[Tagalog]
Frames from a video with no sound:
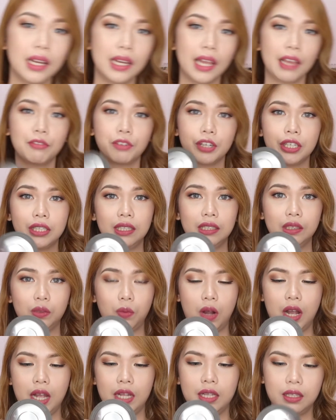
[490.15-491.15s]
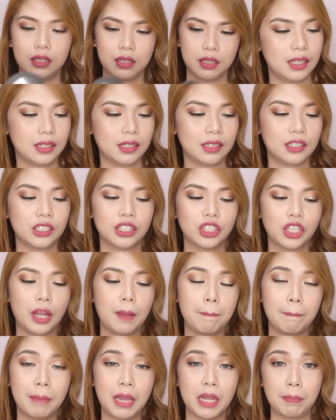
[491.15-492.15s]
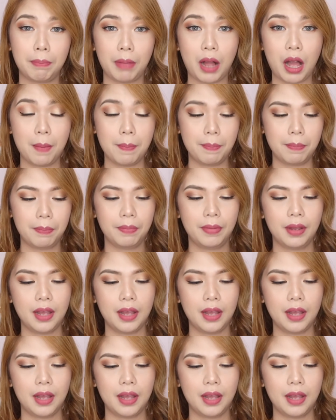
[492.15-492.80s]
Like for this one, this is Champagne Pop.